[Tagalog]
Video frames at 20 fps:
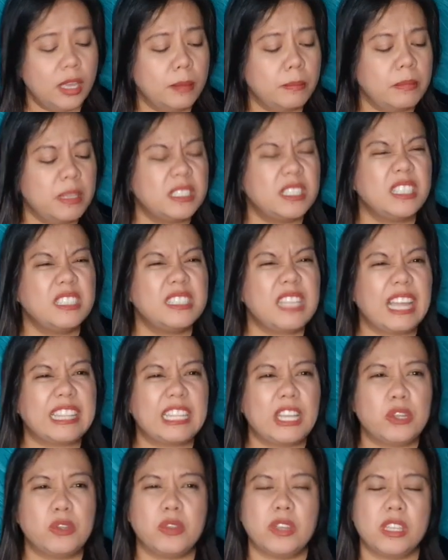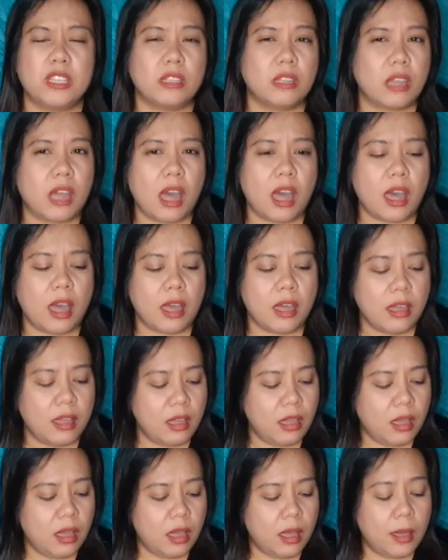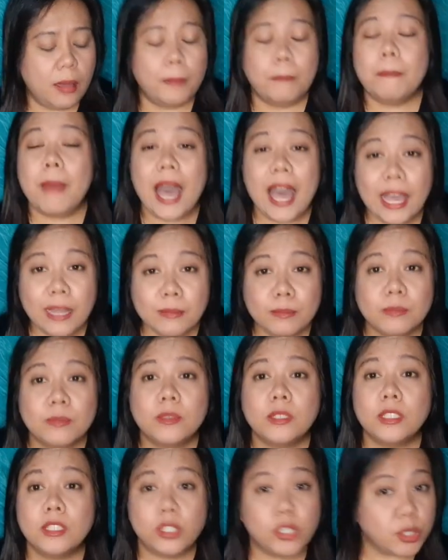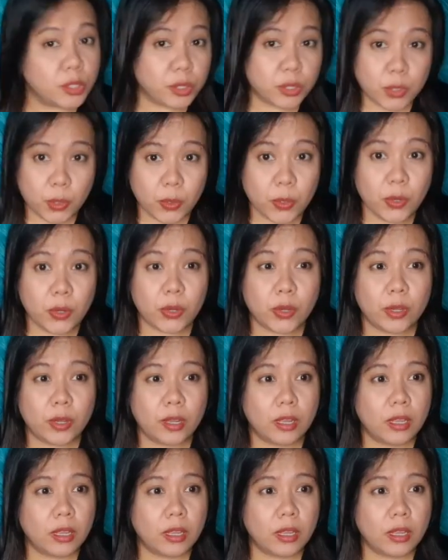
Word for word: minsan tatanungin ka, Ma'am, sir,